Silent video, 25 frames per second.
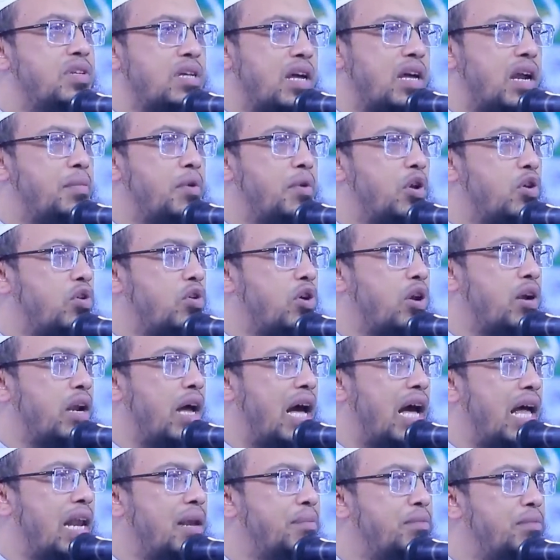যারা মনে করেন
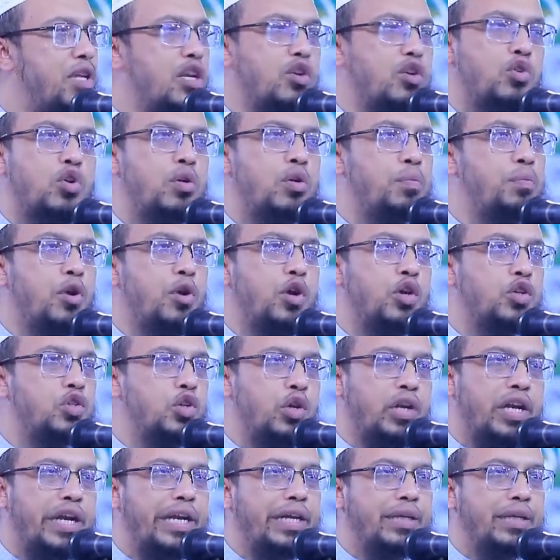আলেমদের কোনো
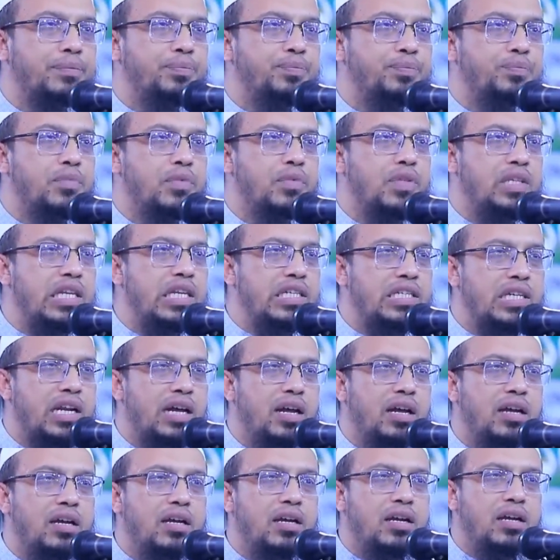প্রয়োজন নেই
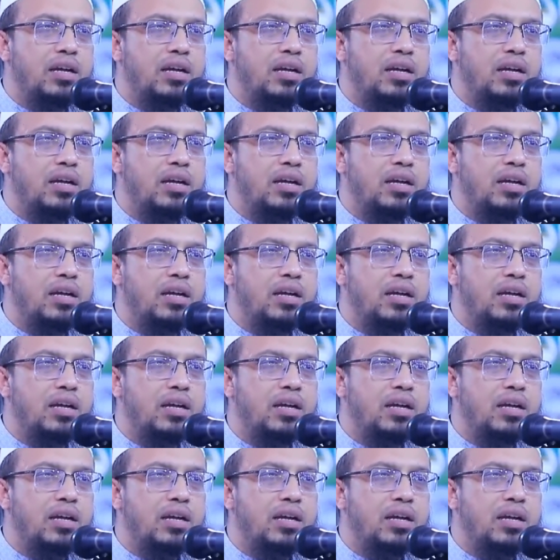নিজেরা